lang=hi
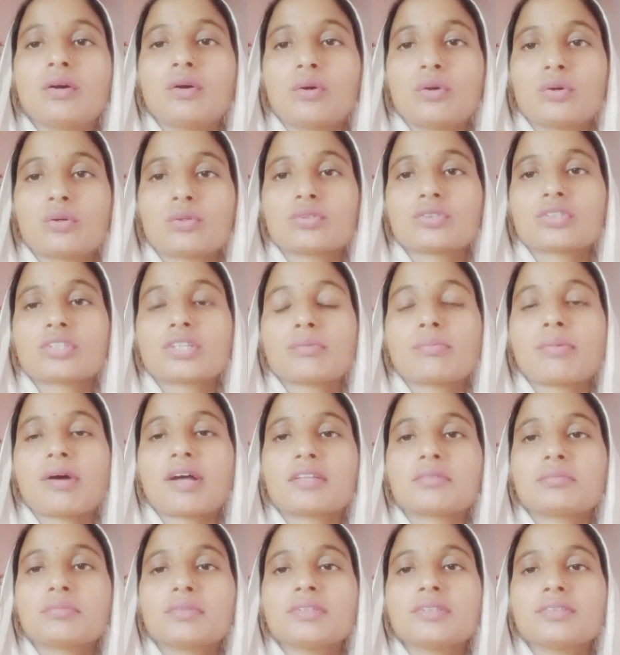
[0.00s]
और उसके
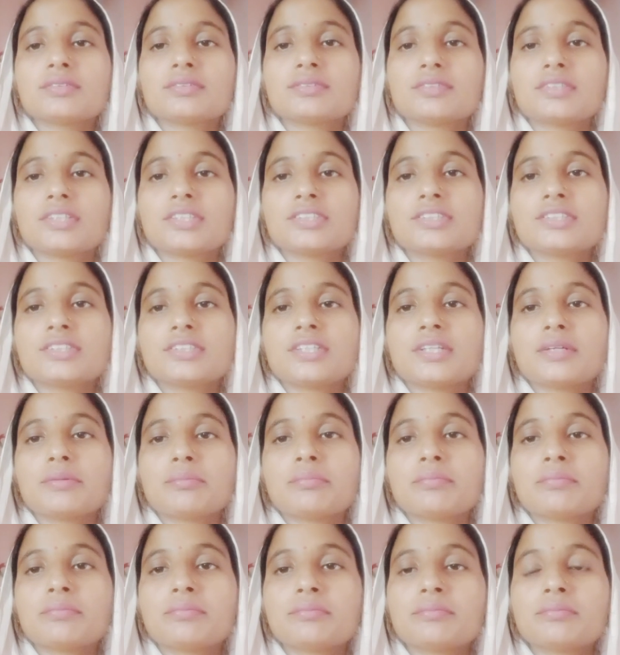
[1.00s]
बाद में उन्हें जीरे
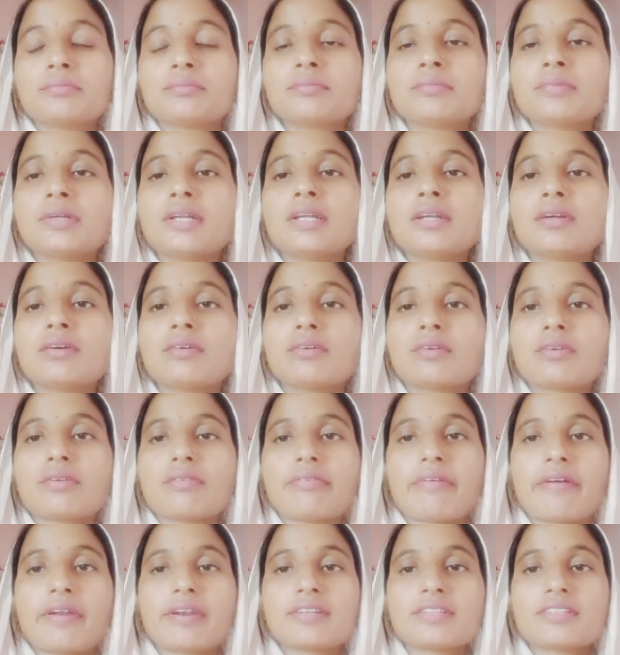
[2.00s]
में और
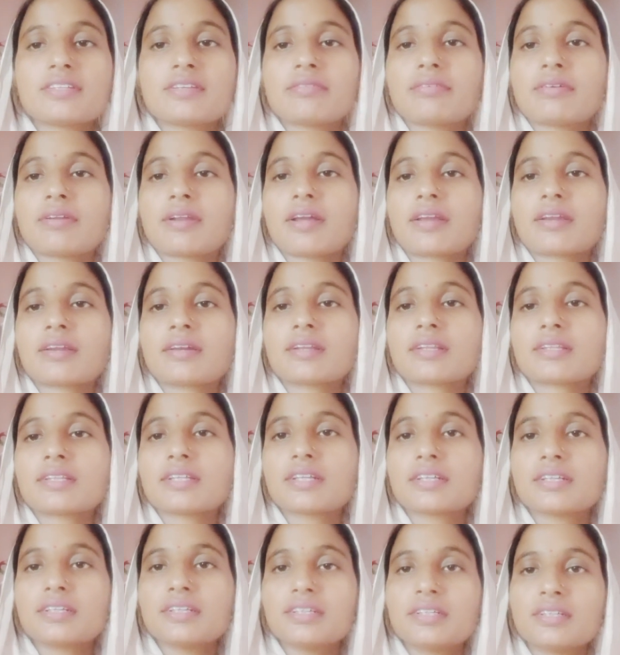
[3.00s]
रिफाइंड से फ्राई कर
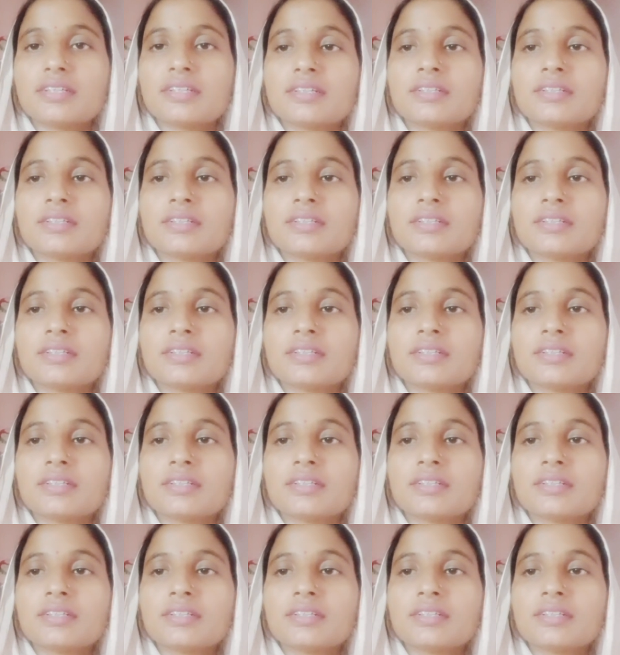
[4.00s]
देंगे